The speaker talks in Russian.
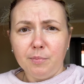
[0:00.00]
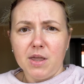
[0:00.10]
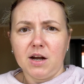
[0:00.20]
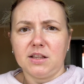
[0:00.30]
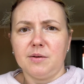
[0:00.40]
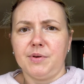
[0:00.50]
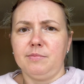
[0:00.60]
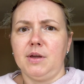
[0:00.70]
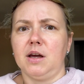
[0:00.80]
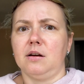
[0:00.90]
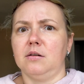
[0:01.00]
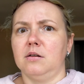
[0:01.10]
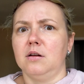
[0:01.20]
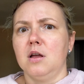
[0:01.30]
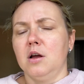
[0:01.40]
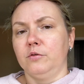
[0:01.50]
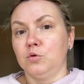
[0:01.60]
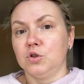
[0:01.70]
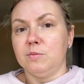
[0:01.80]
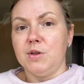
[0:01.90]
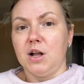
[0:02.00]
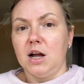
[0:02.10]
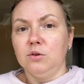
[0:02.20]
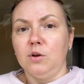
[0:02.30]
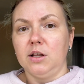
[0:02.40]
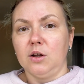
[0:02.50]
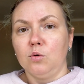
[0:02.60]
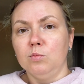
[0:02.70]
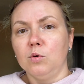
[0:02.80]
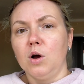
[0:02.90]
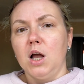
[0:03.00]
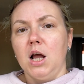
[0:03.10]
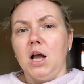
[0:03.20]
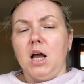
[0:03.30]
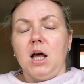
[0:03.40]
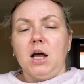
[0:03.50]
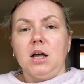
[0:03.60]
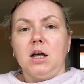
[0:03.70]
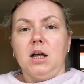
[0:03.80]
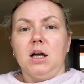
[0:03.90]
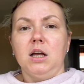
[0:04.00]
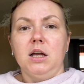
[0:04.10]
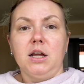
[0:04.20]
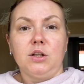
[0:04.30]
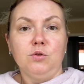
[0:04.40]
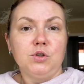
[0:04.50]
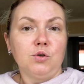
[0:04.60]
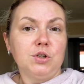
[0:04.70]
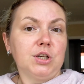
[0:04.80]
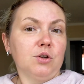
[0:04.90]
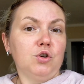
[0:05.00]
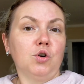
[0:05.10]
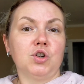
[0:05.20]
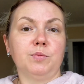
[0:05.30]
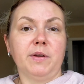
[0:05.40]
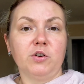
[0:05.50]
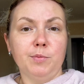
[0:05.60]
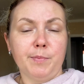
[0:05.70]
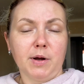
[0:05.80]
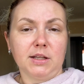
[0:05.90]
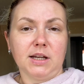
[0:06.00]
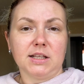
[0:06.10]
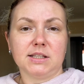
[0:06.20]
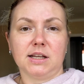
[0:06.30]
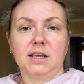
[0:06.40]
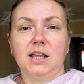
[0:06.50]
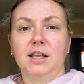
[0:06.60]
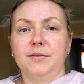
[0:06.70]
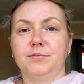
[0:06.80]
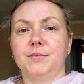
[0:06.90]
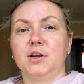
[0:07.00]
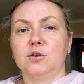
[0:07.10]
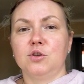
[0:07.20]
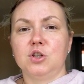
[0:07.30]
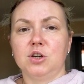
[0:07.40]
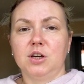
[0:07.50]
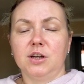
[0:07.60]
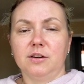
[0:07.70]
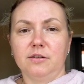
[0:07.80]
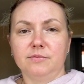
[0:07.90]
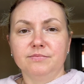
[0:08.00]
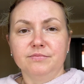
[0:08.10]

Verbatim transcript: поехать, например, в ту же Доминикану или на Кубу. Ну и, с другой стороны, очень хочется по Европе покататься. Короче,